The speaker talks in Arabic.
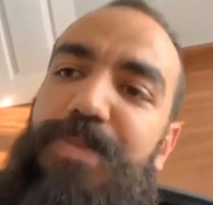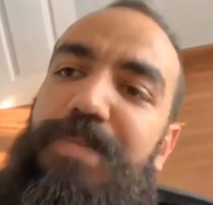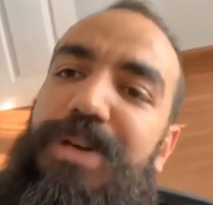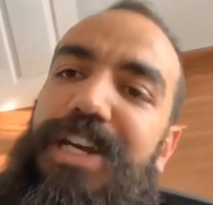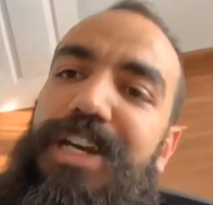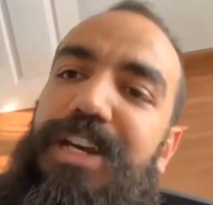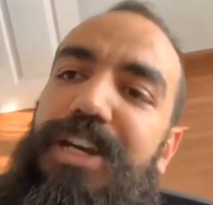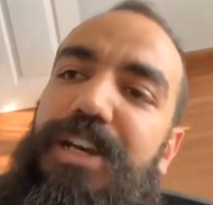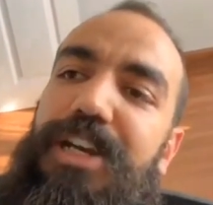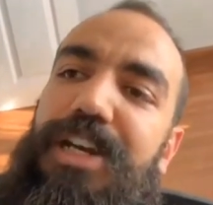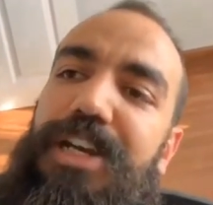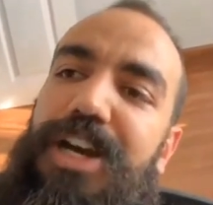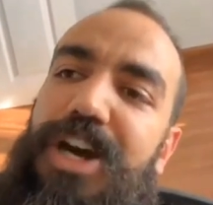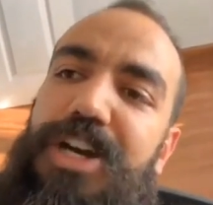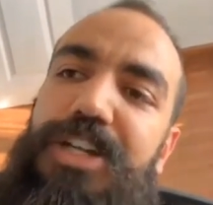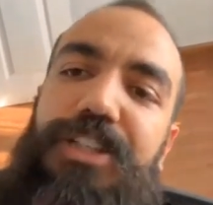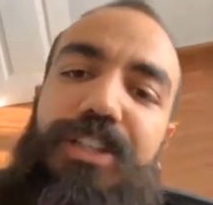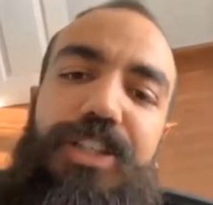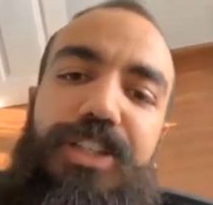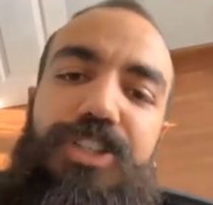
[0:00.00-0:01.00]
من
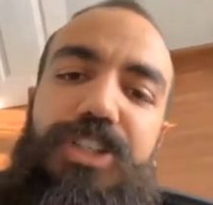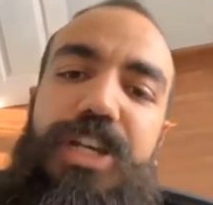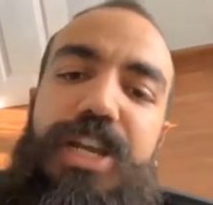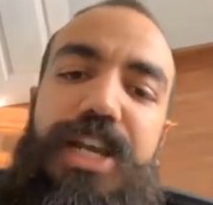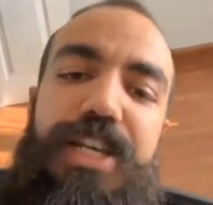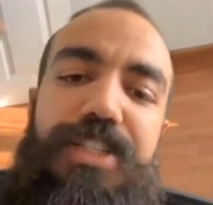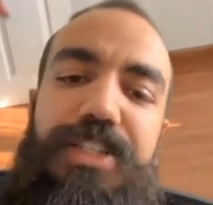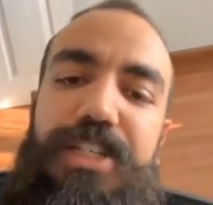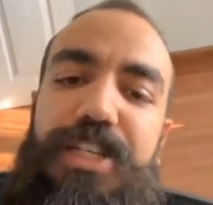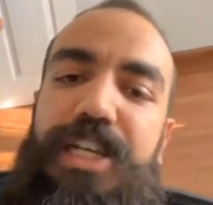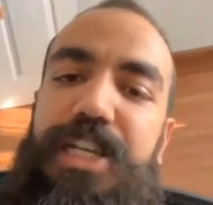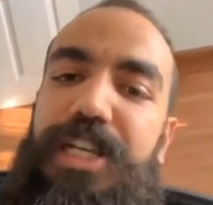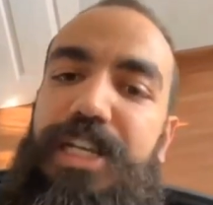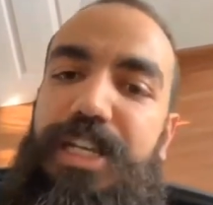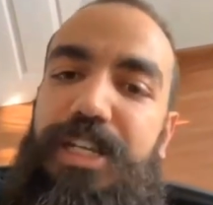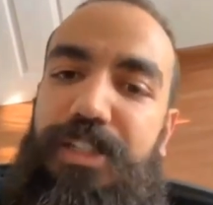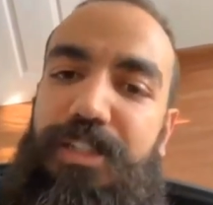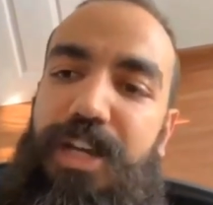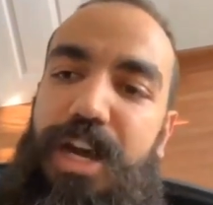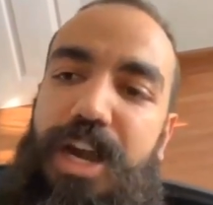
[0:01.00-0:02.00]
الكاليتي ديال الاسئله اللي
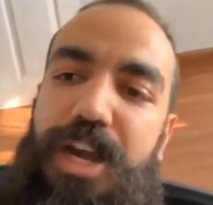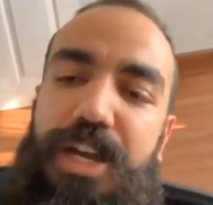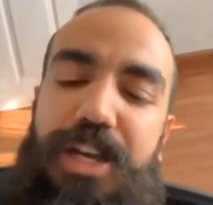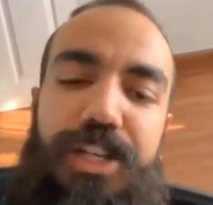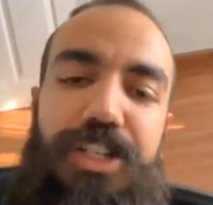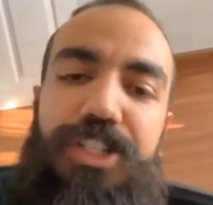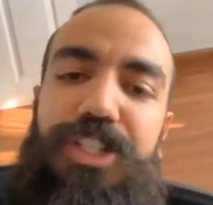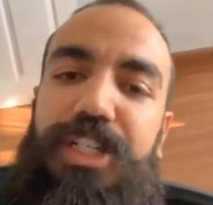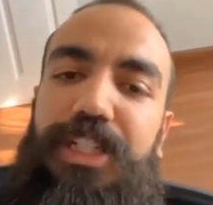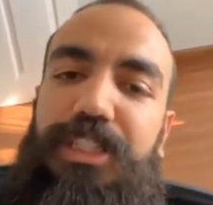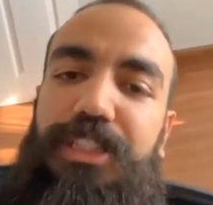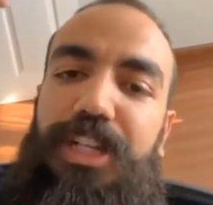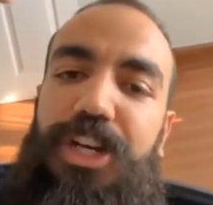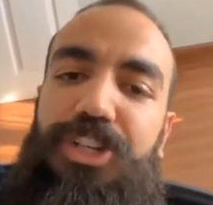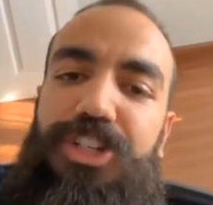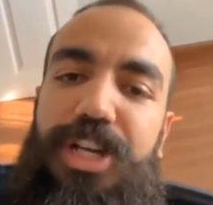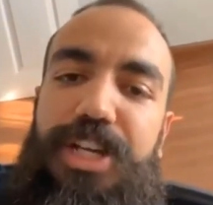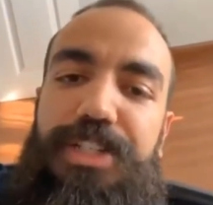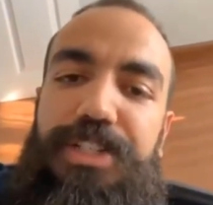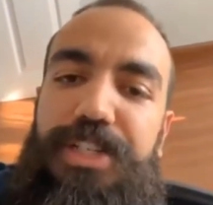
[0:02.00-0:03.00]
كيطرح كنت كطرح
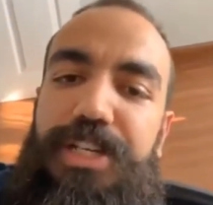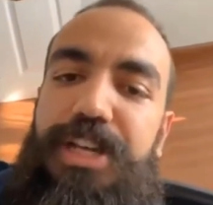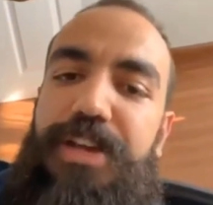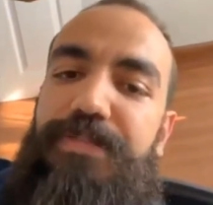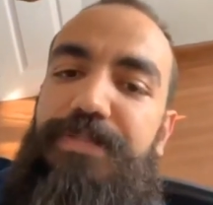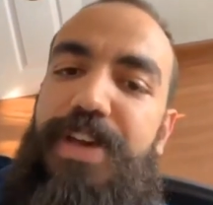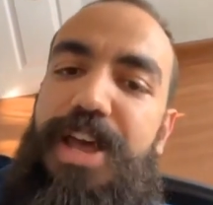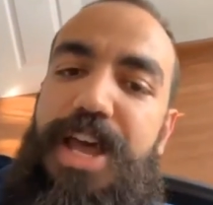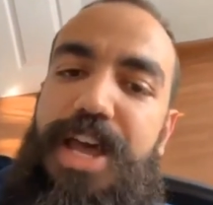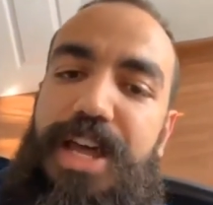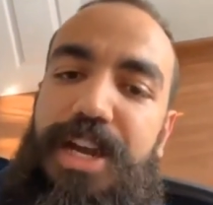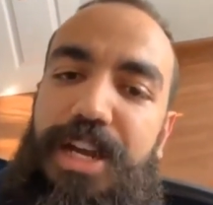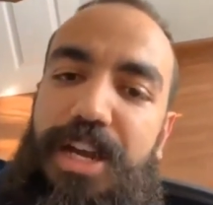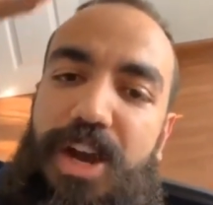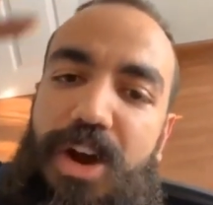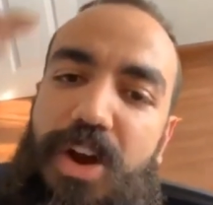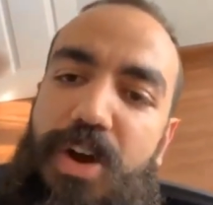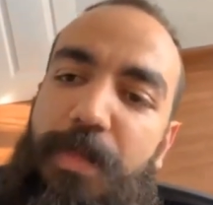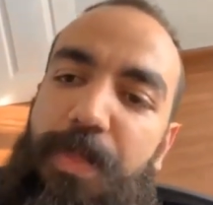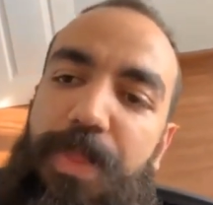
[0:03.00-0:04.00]
شي اسئله
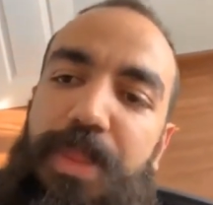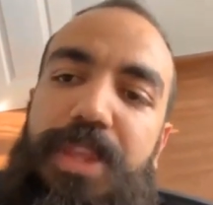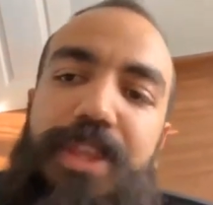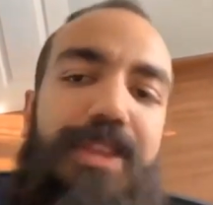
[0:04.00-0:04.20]
فارغه